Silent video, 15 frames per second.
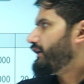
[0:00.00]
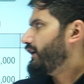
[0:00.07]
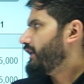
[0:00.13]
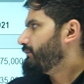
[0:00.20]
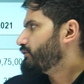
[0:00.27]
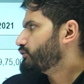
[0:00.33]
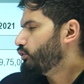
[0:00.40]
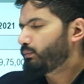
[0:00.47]

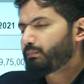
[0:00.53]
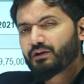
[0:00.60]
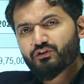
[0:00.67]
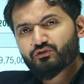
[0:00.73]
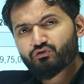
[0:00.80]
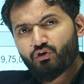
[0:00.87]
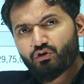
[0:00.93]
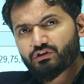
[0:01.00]
ट्रेडिंग में जो
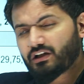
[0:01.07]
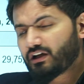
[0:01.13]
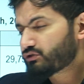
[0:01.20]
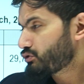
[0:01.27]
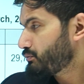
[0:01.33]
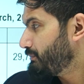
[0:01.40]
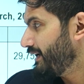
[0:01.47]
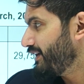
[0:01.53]
ओपनिंग स्टॉक था
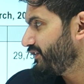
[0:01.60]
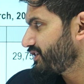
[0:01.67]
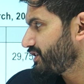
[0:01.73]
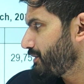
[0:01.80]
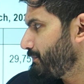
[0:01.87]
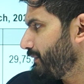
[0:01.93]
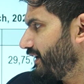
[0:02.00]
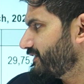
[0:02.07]
जो
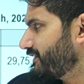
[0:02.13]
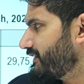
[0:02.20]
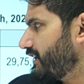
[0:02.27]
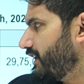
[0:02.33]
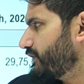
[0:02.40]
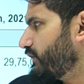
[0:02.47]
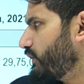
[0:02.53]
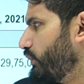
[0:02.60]
मैन्युफैक्चरिंग पार्ट से
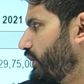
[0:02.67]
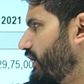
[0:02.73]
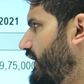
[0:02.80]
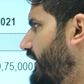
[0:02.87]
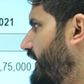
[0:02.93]
ट्रांसफर होकर